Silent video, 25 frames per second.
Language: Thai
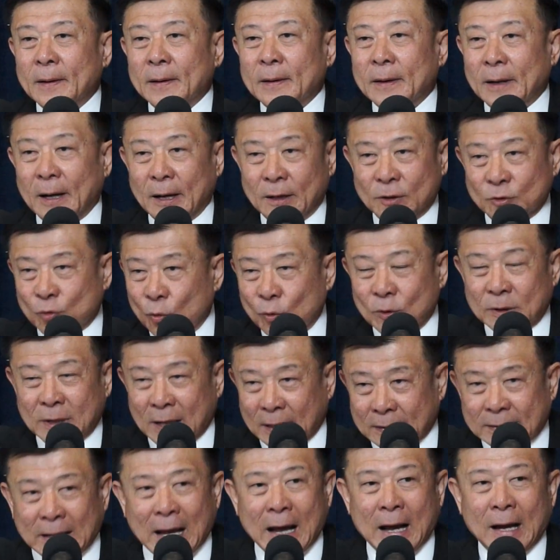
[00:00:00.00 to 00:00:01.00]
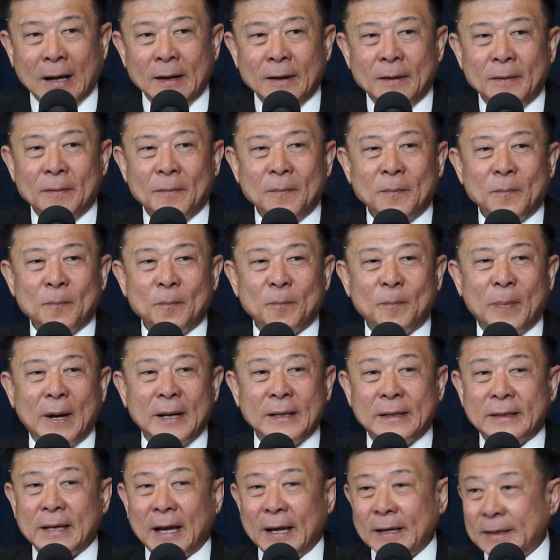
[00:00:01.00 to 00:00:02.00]
เงินทุนต่าง ๆ ไป
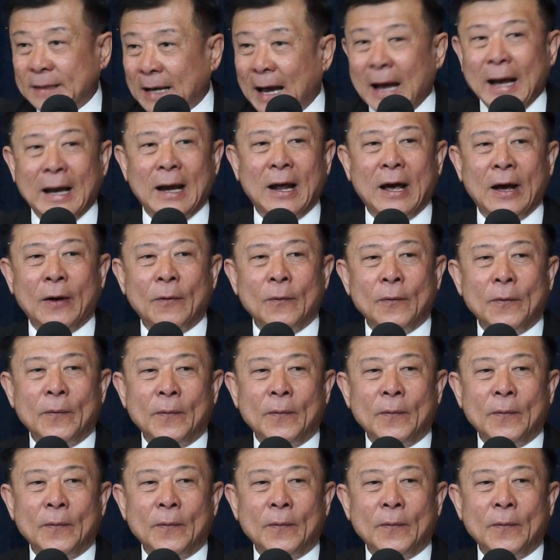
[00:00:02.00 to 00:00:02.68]
ใช้จ่ายแล้ว